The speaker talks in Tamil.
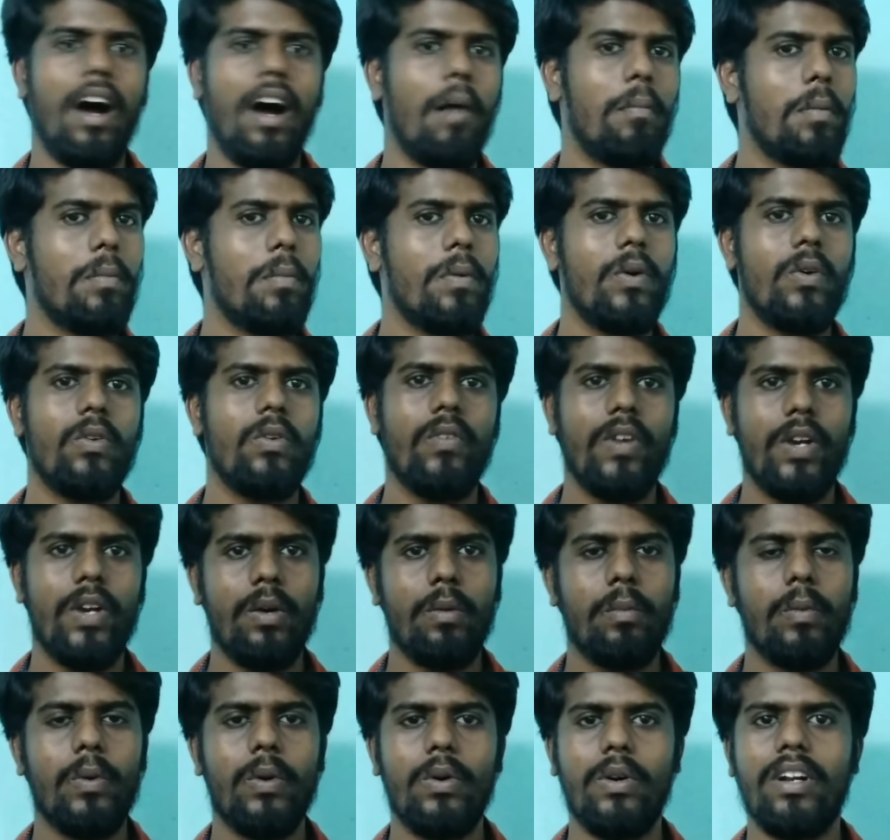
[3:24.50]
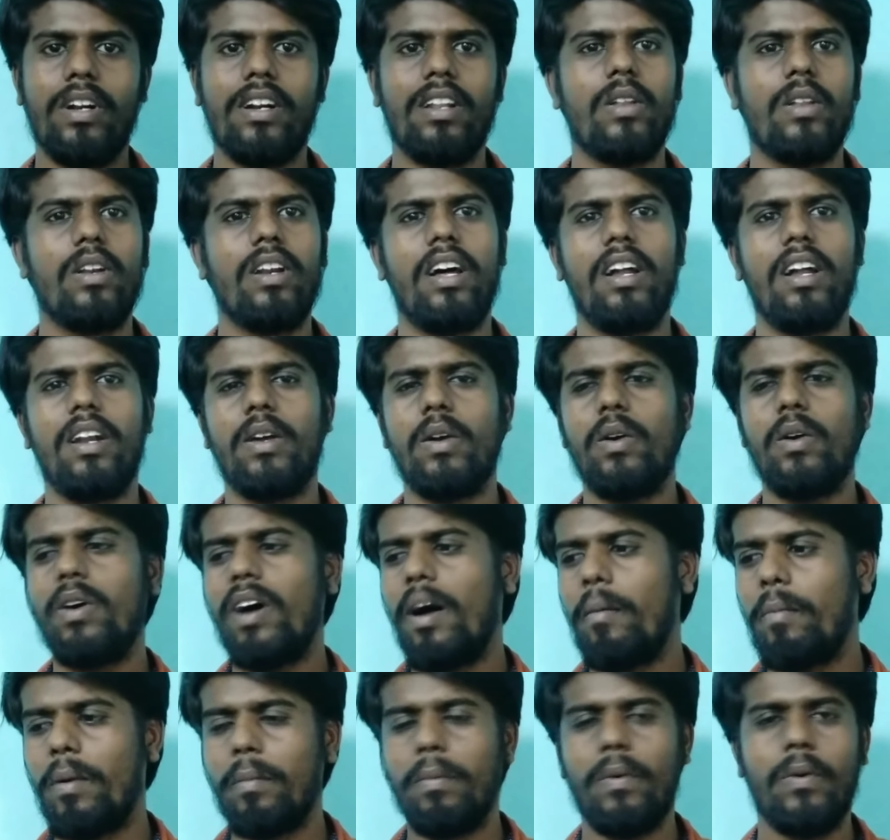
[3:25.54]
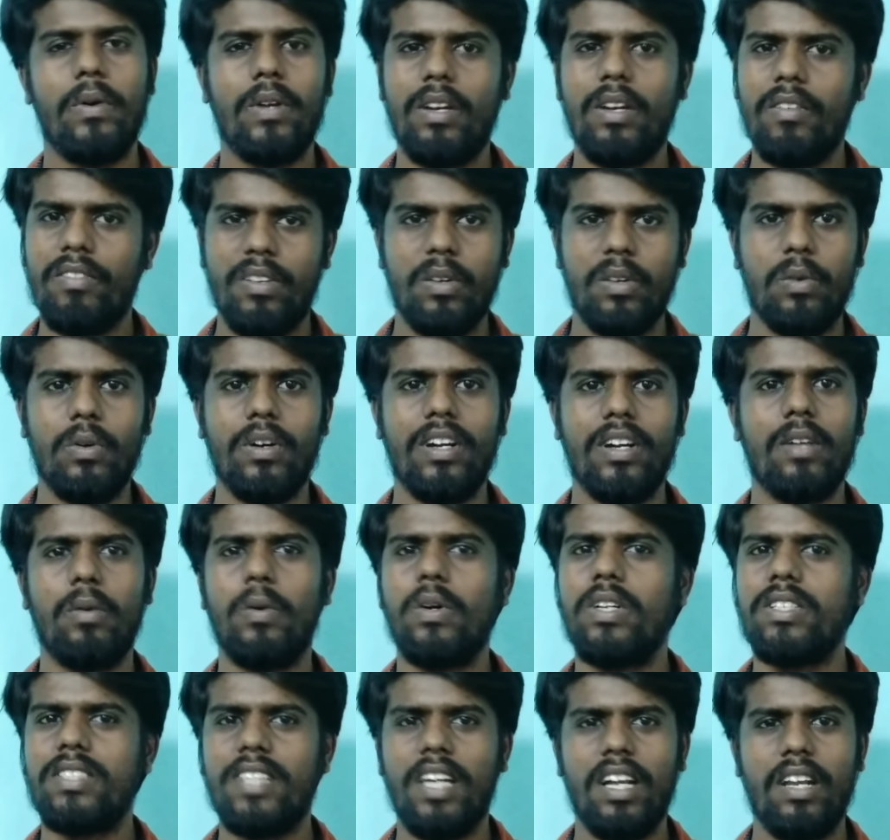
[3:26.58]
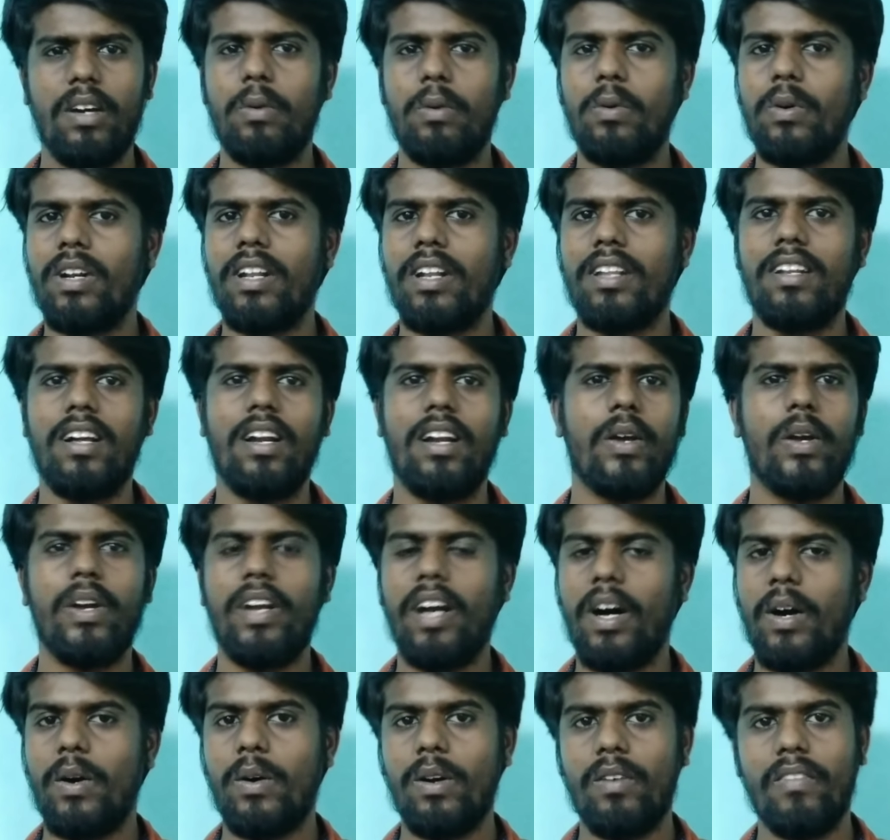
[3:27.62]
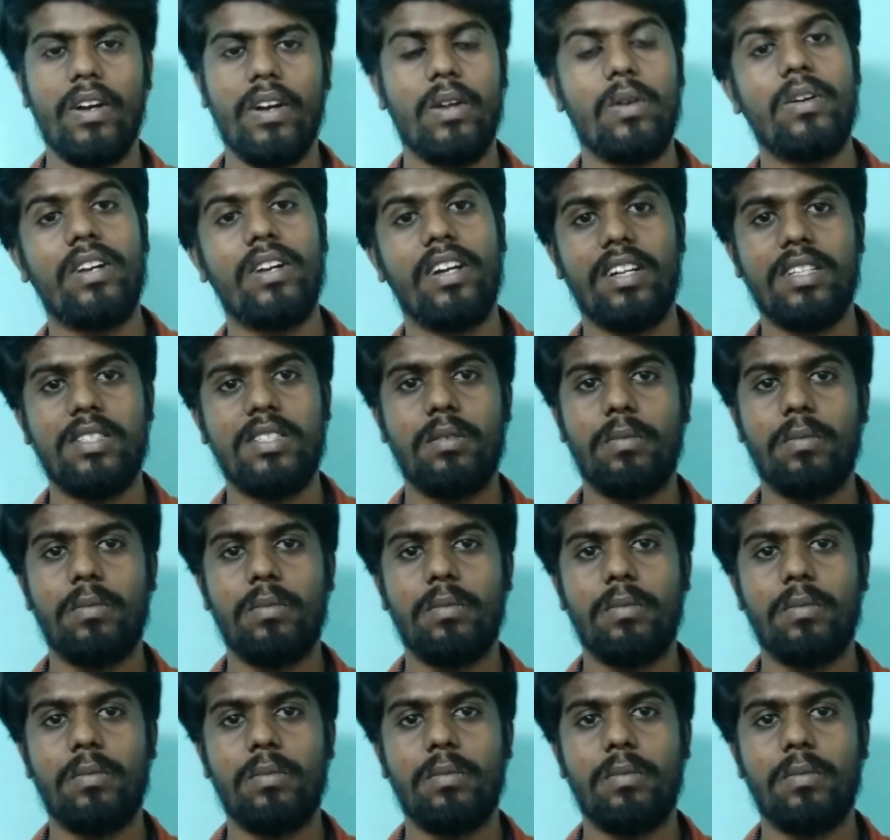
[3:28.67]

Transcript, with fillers: அப்பப்போ ஒரு வீடியோ போடுறதுனாலையோ அப்பப்போ ஒரு கிஃப்ட் கொடுக்குற ஒரு சேலை கொடுக்குறதுனாலையோ யாரோட வயிறும்